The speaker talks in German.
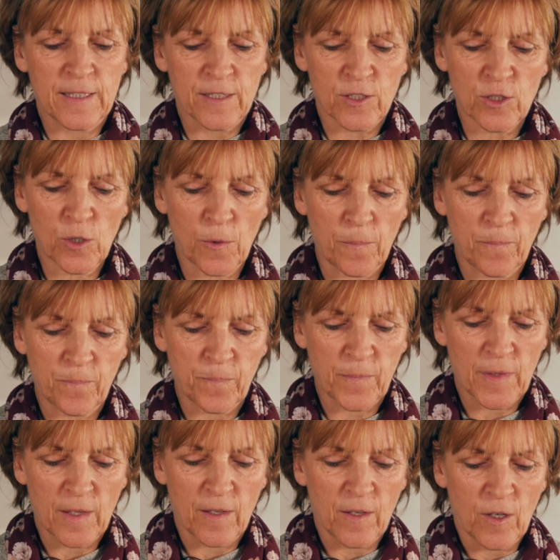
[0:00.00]
So,
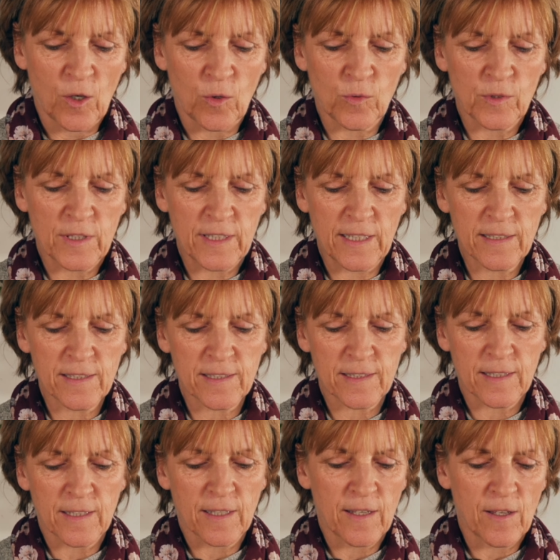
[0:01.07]
und
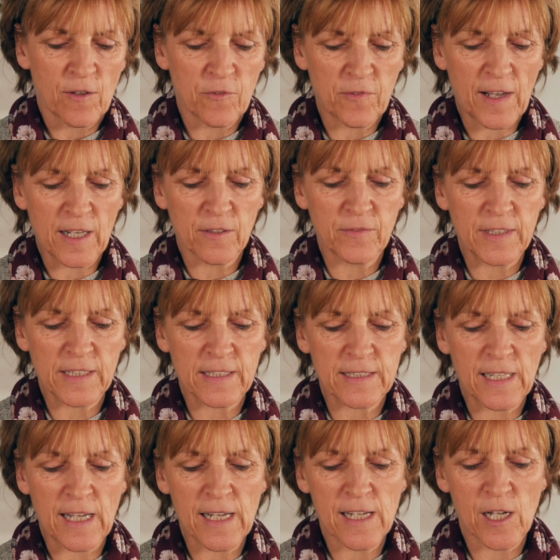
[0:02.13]
jetzt fahren wir
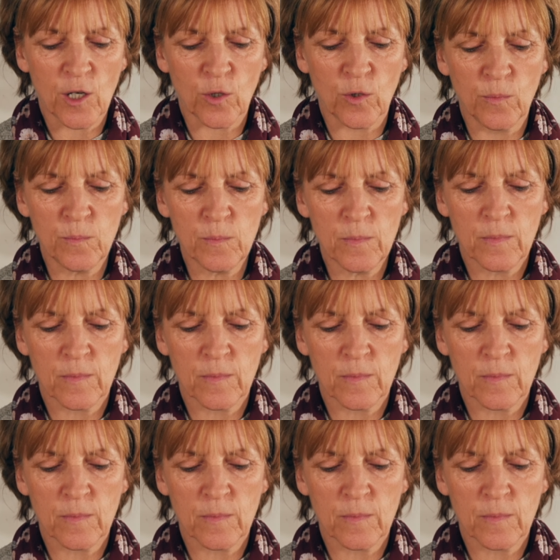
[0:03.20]
da herum,